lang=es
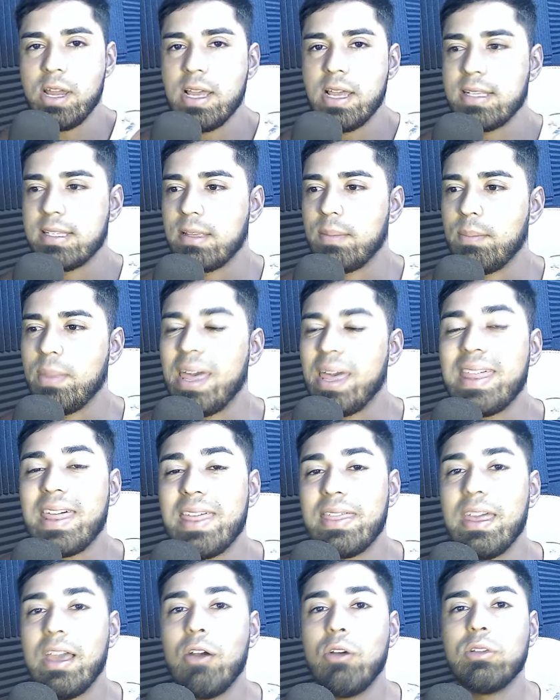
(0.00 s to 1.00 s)
se envía
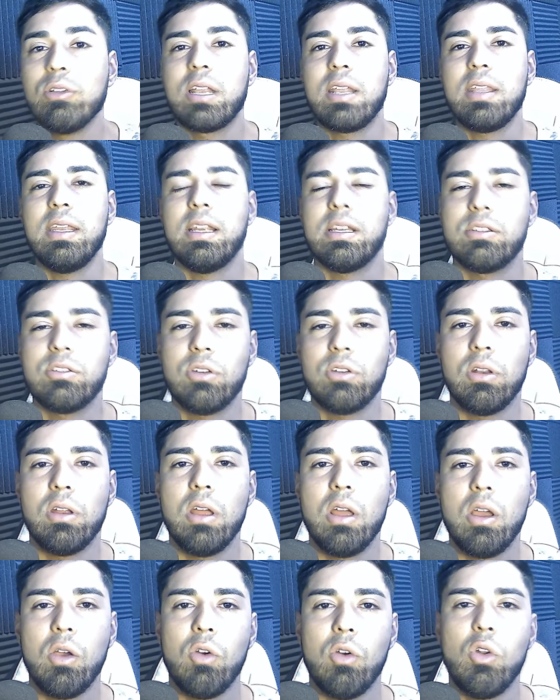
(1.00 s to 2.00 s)
desde otra dirección,
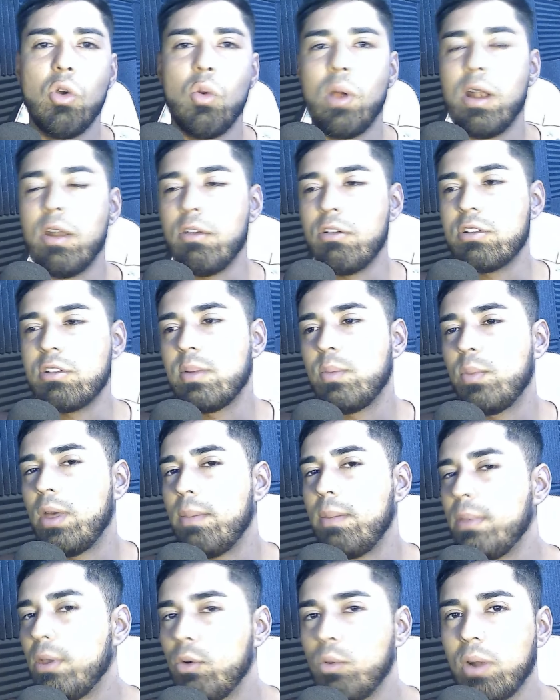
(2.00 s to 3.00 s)
con lo cual no se pueden
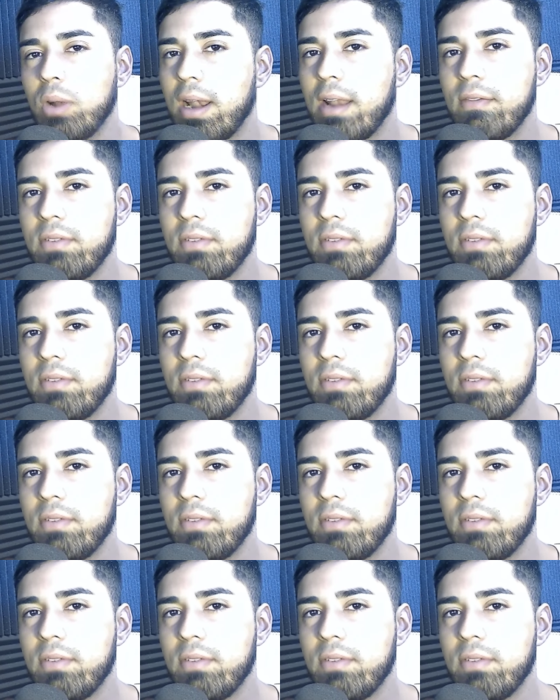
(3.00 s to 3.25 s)
vincular las